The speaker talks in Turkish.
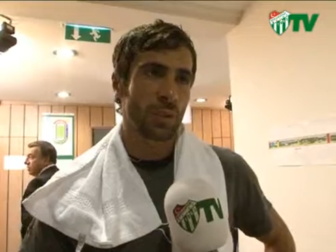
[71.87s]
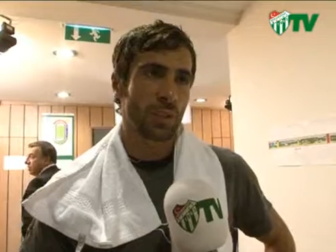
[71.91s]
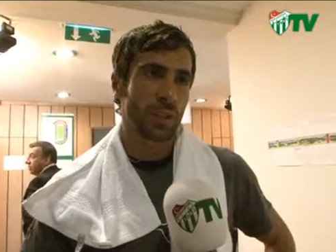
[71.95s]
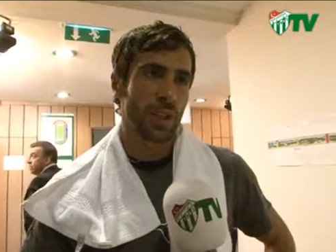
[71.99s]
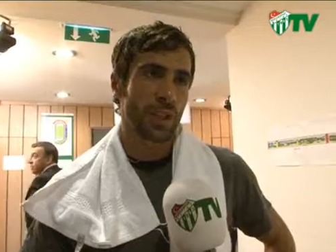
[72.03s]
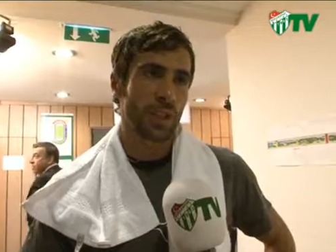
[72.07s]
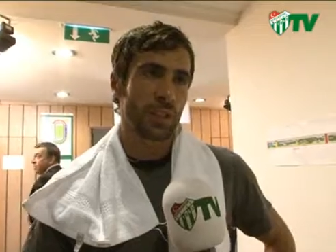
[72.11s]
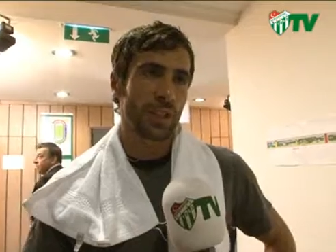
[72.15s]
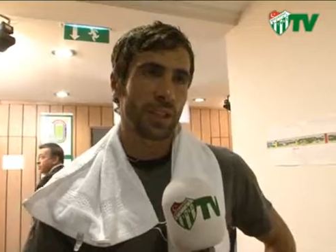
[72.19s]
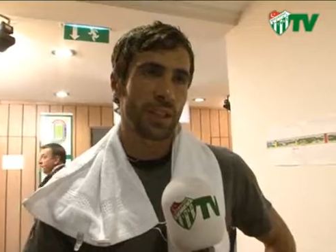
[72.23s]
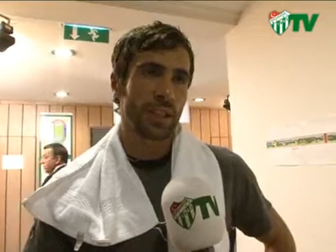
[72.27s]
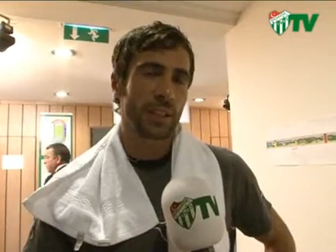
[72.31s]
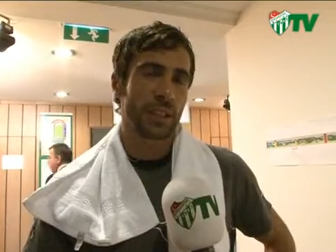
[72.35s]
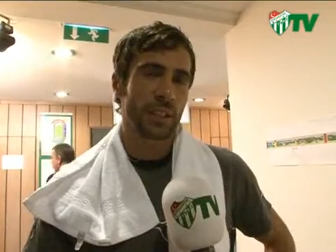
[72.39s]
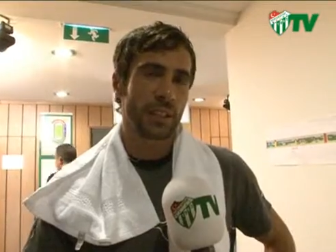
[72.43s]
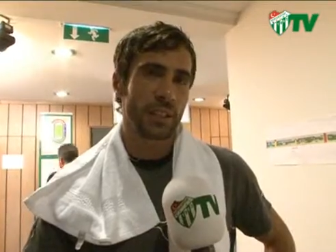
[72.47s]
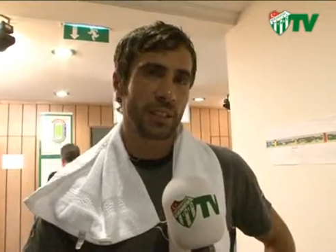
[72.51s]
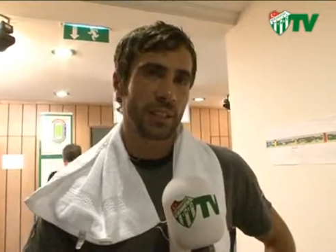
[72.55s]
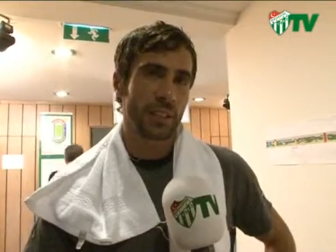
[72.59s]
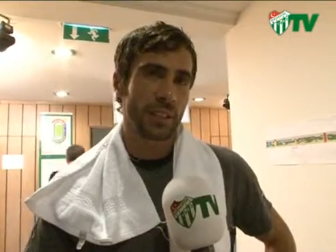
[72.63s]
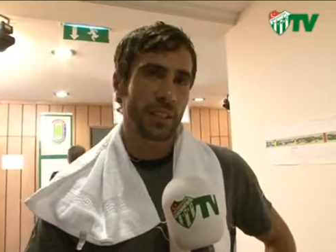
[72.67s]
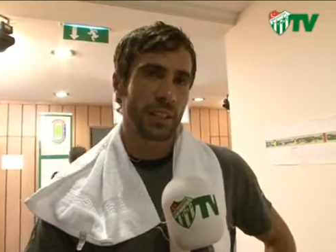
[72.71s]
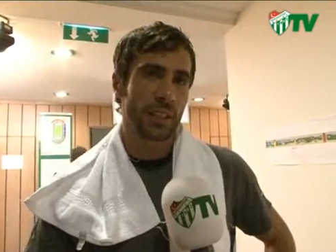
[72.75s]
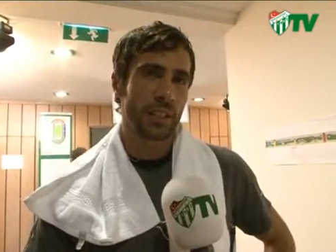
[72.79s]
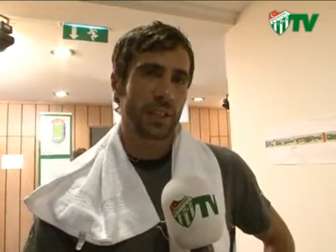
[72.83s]
geçen yılın
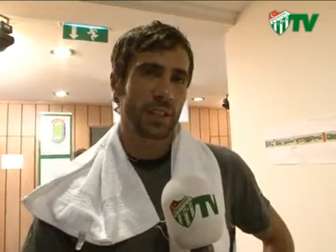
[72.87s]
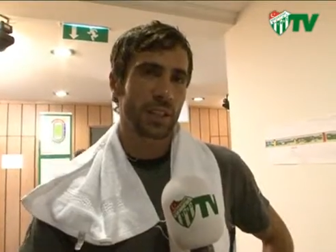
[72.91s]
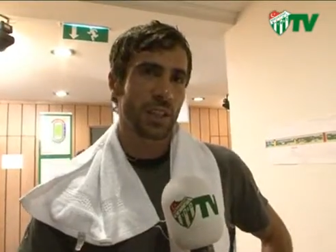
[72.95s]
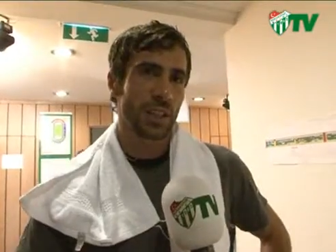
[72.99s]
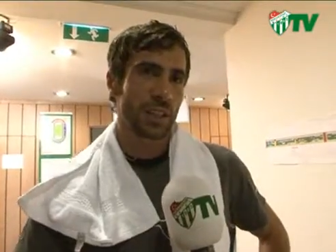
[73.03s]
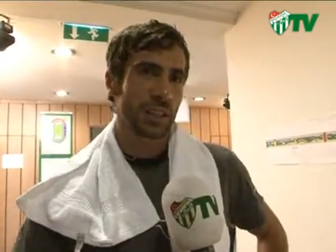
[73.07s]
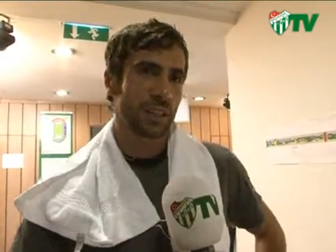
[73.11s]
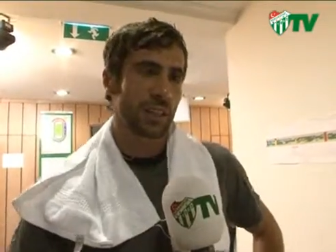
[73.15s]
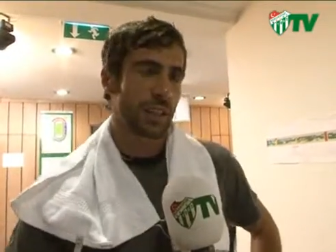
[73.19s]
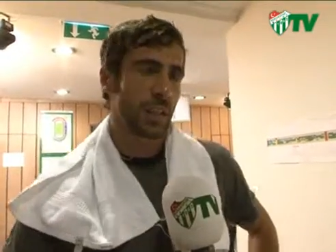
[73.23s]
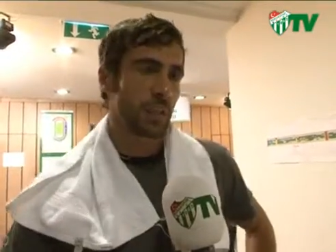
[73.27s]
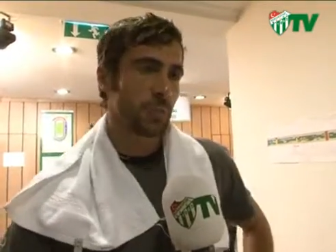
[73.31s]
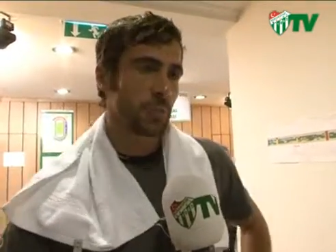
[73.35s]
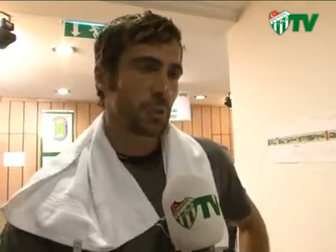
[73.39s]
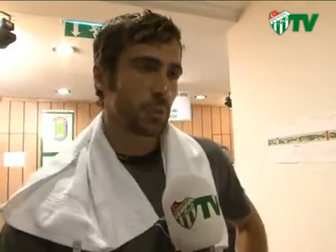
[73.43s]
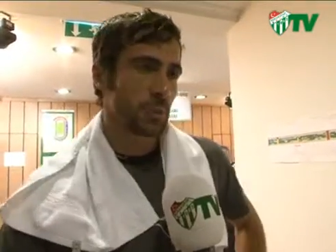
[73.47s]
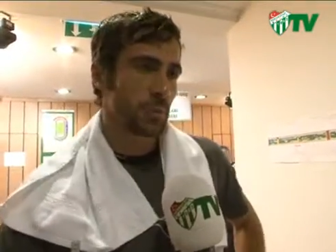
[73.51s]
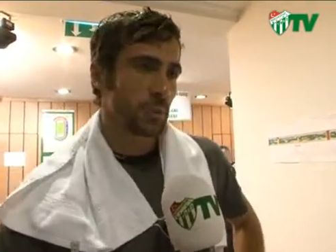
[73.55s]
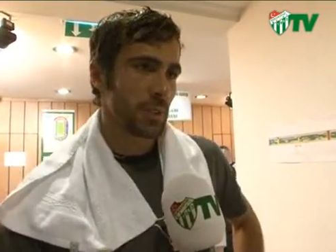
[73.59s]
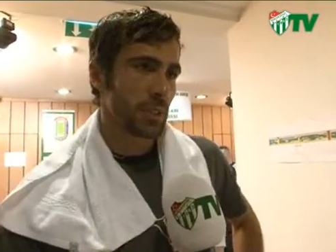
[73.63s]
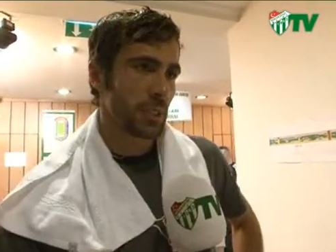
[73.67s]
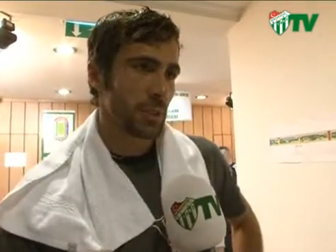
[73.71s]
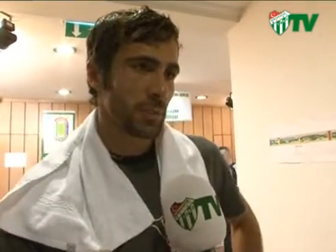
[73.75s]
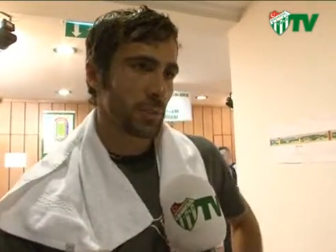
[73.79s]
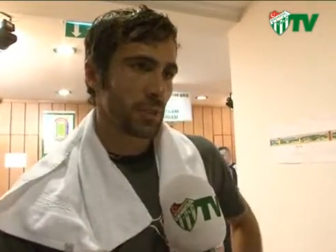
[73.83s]
ikinci yarısında
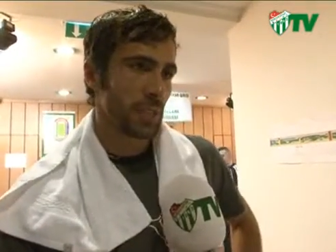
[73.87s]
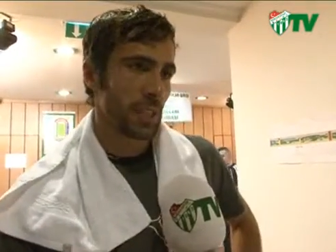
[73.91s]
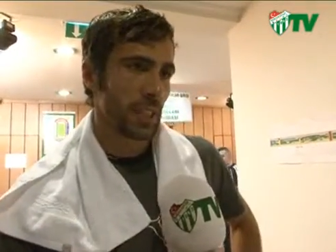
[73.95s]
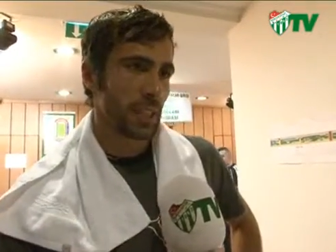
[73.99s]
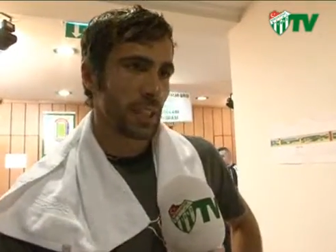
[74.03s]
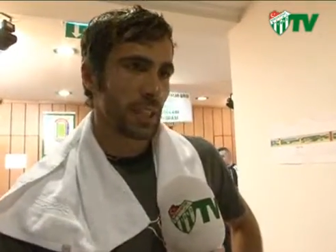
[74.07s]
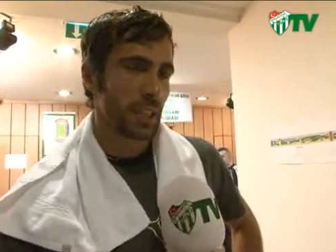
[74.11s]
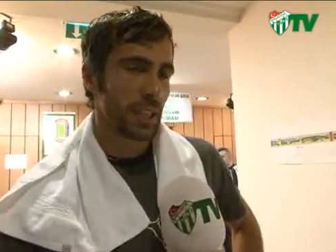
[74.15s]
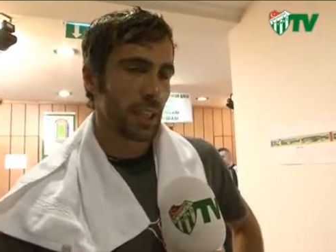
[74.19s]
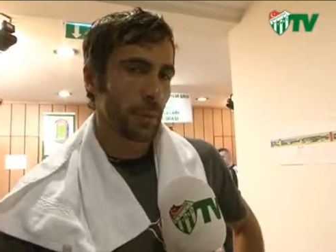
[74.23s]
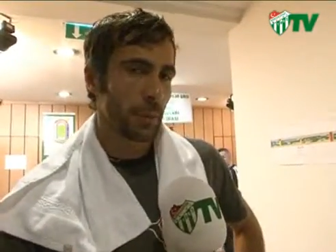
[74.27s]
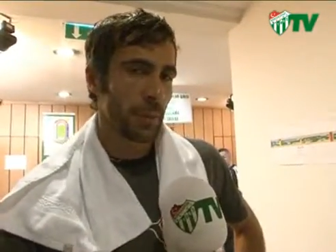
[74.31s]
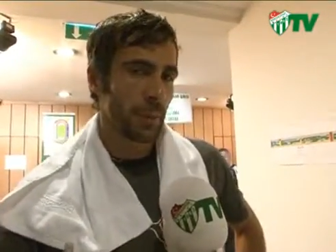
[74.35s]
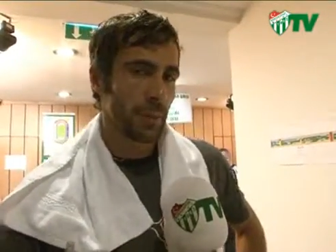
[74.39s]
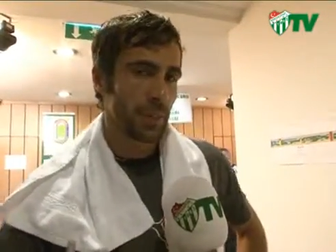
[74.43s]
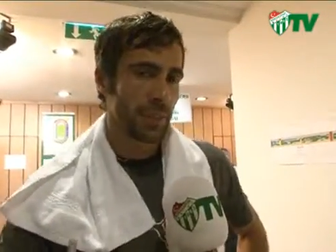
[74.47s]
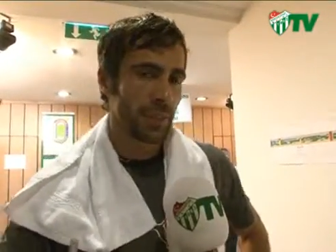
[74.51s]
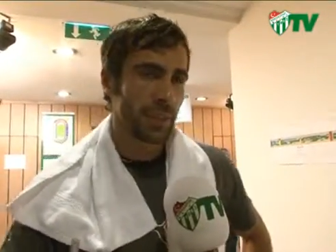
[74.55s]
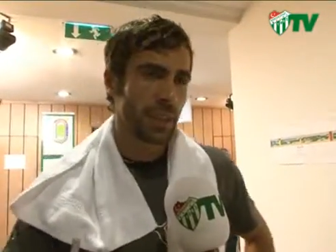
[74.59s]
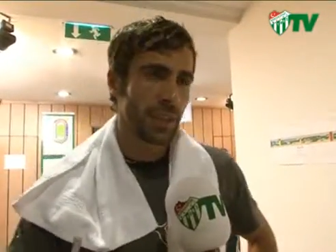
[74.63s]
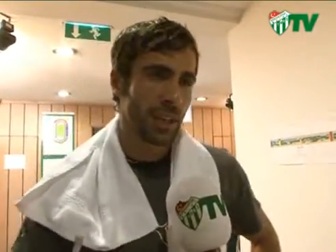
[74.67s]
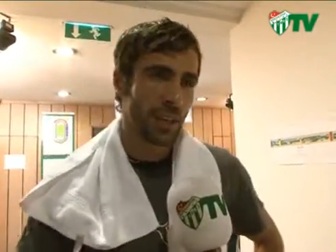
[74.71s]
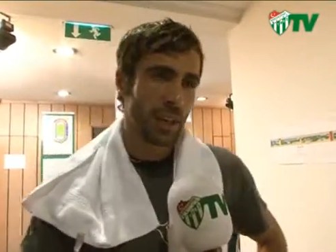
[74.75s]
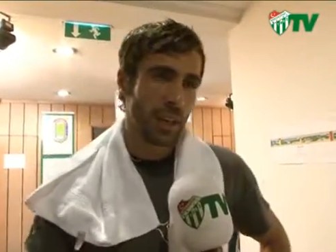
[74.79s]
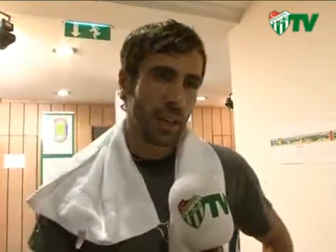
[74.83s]
yaptığımız gibi şekilde
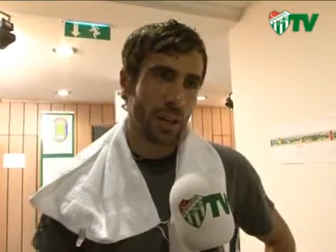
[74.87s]
yaparsak